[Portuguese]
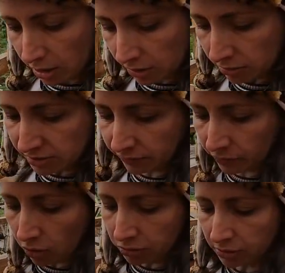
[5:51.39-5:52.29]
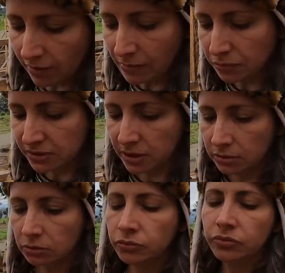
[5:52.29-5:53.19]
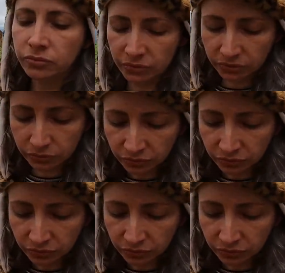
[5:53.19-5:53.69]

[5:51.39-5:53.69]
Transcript: Inclusive ontem eu estava postando uns,